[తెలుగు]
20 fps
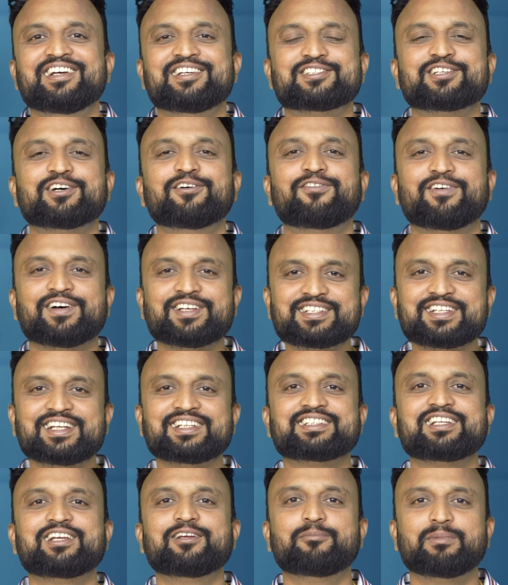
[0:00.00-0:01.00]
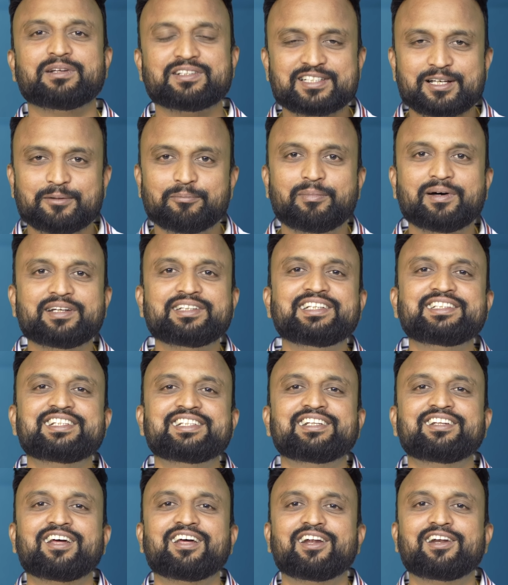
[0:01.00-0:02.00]
సో ఫస్ట్ అసలు మనం
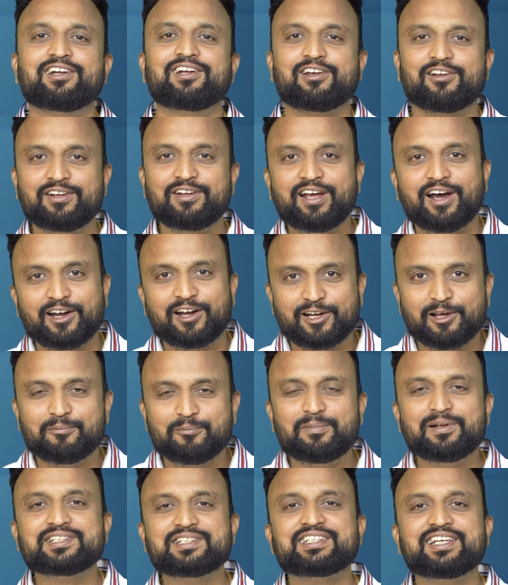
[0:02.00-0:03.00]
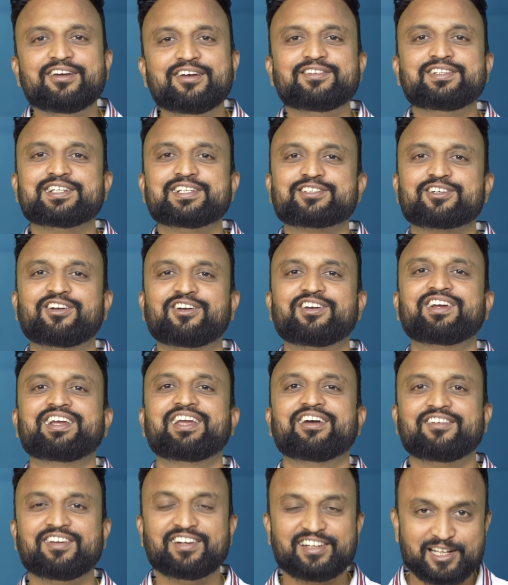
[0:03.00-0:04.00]
సంపాదించిన దాంట్లోని ఆ డబ్బులు సేవ్ చేసుకోవడానికి
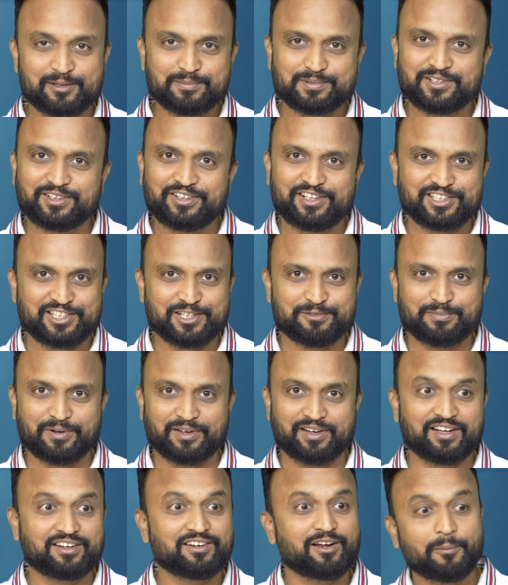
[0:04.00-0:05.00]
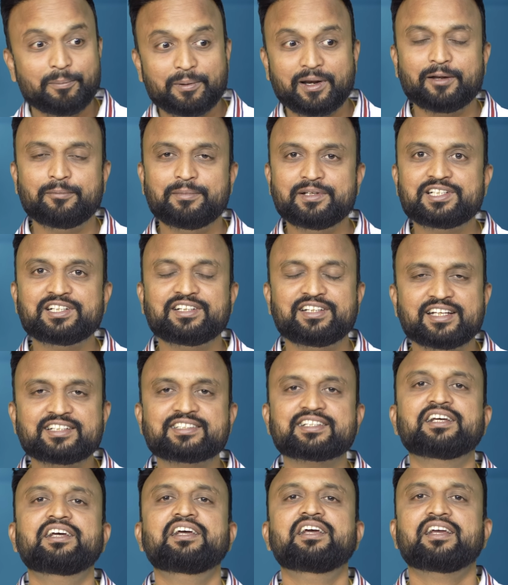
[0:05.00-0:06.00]
ఏమైనా టిప్స్ ఉంటే చెప్పన్నారు అప్పుడు అనిపించింది ఎస్
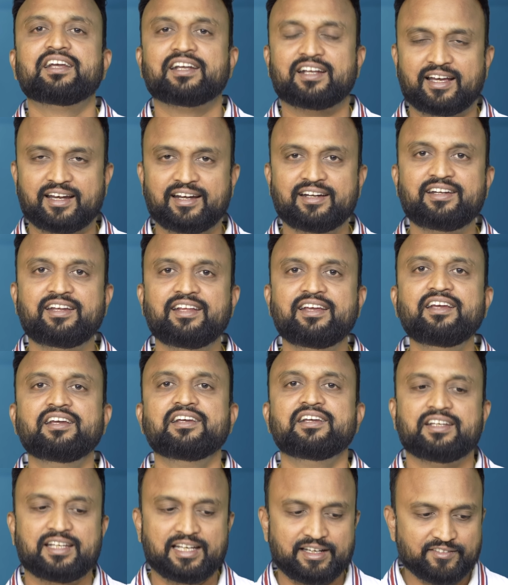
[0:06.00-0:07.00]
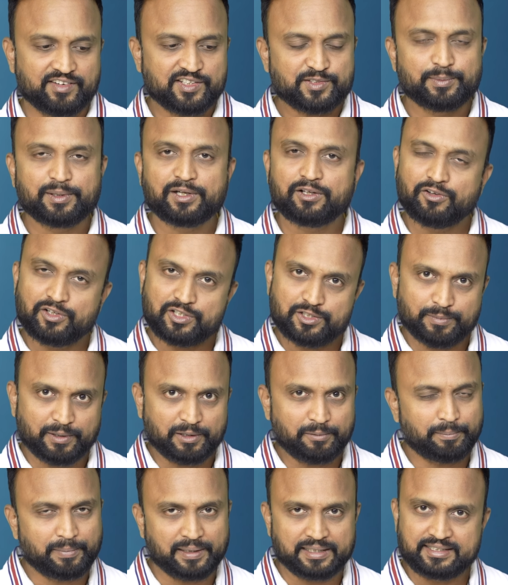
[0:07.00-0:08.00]
కరెక్టే ఇన్వెస్ట్మెంట్ గురించి
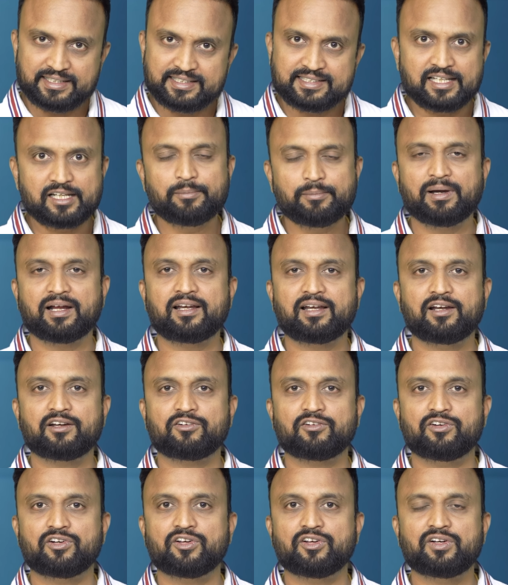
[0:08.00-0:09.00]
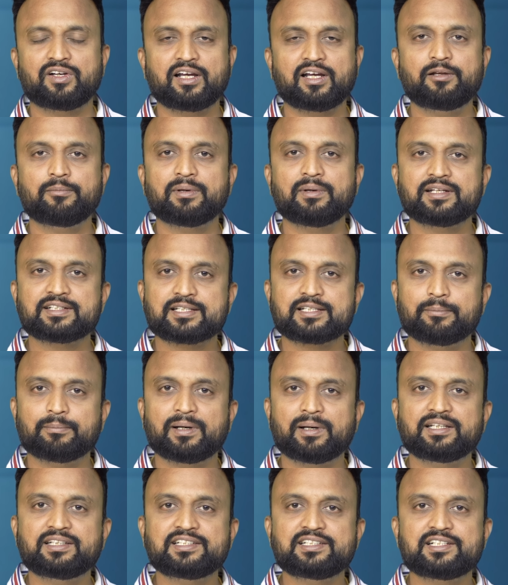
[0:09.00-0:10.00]
మనం ప్రతిసారి మాట్లాడుకుంటాం కానీ మనం
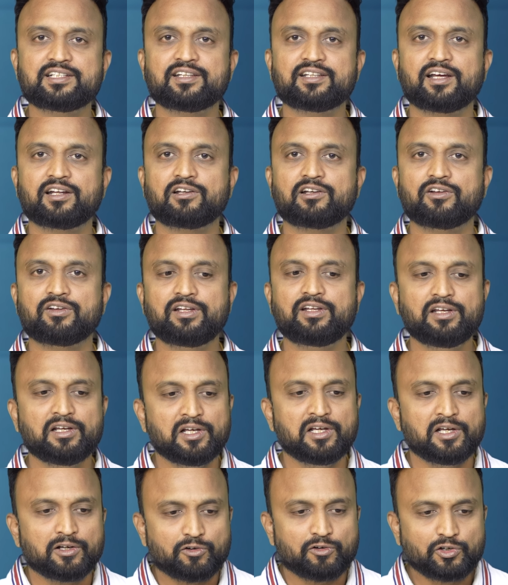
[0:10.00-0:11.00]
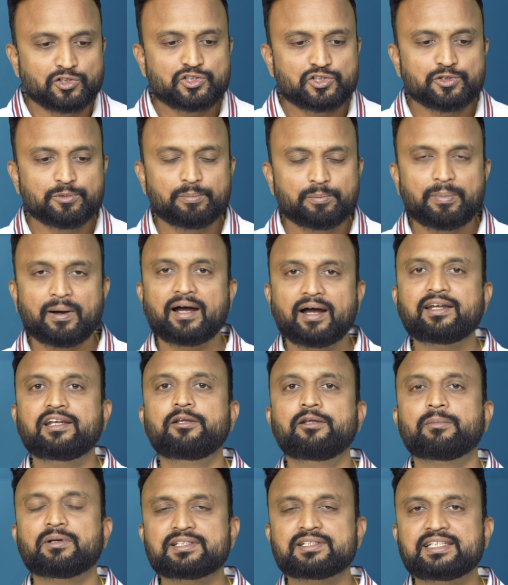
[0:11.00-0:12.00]
సంపాదించిన దాంట్లోని కొంచెం పార్ట్ని
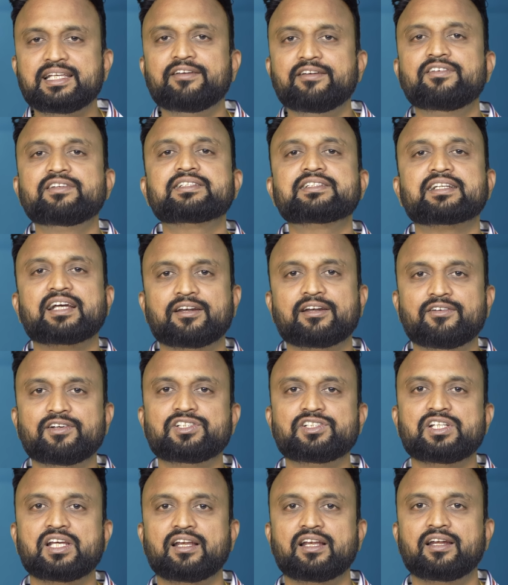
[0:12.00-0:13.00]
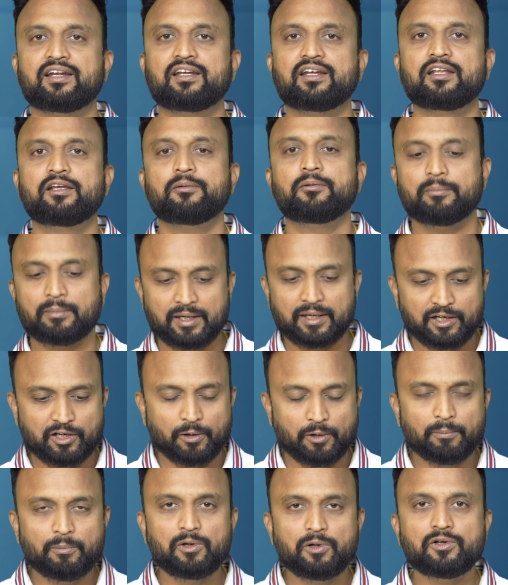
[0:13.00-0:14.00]
మన సేవింగ్స్ కన్వర్ట్ చేయాలంటే మన
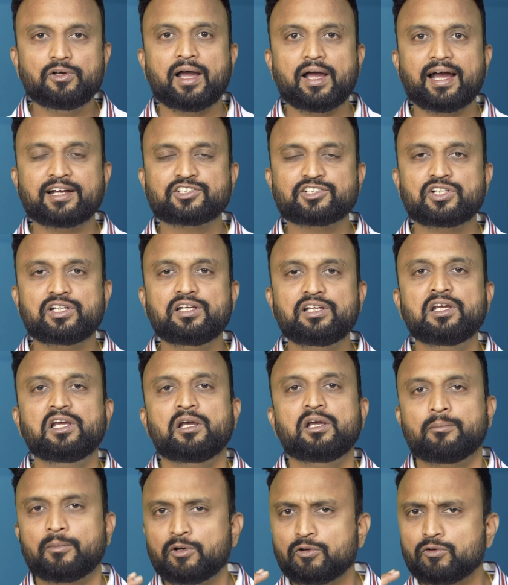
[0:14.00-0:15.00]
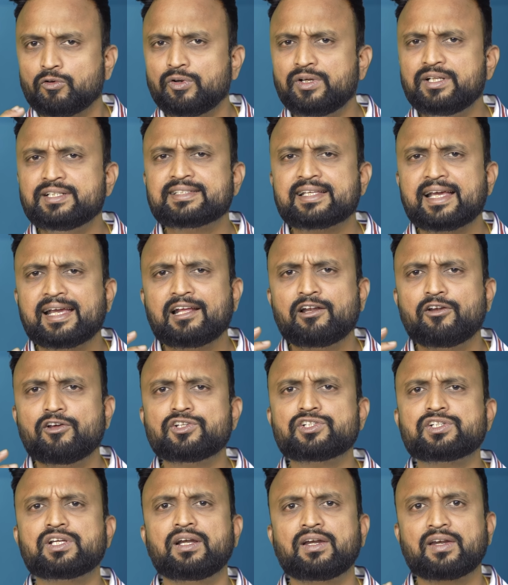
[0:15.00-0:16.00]
డబ్బులు యాక్చువల్లీ మనం కొన్ని
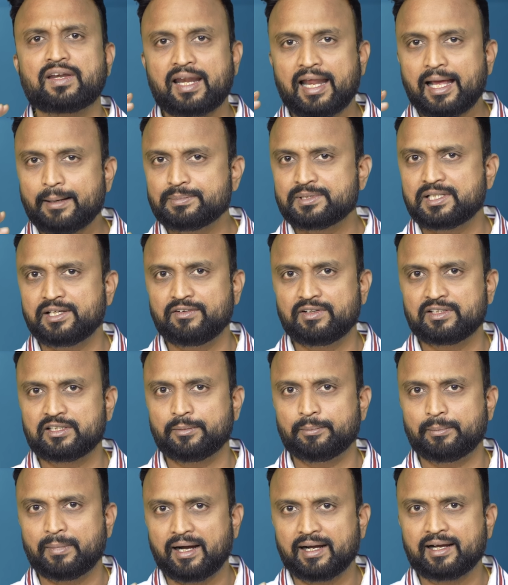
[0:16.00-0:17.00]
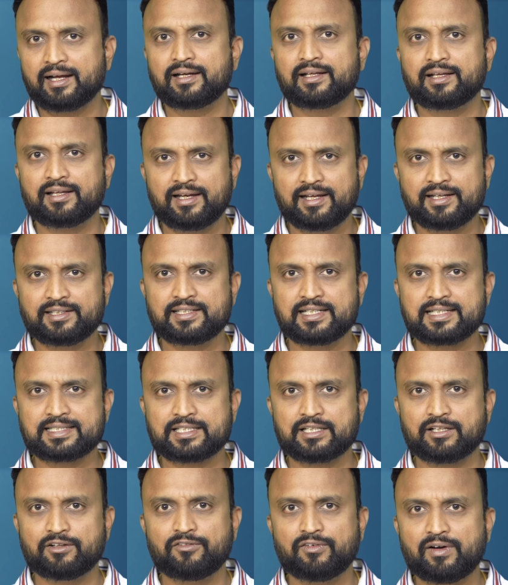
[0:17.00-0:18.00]
సైకలాజికల్ ట్రాప్స్ ఏవైతే ఏదైతే మార్కెట్ క్రియేట్
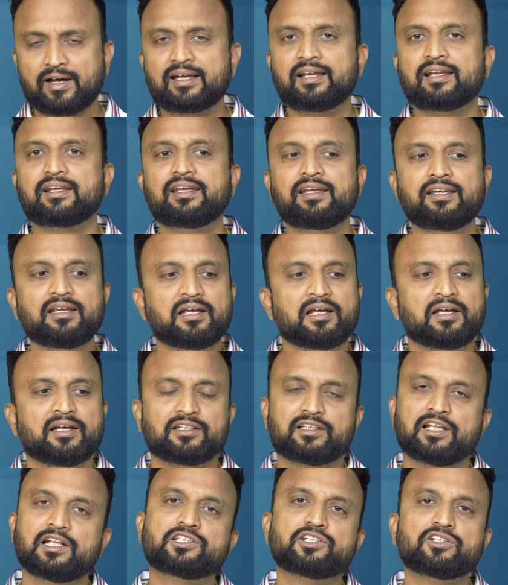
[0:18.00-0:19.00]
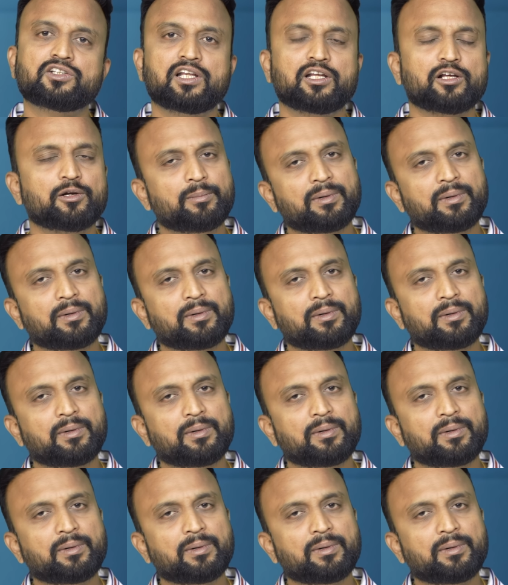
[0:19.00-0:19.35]
చేస్తుందో వాటికి తెలుసు తెలుగు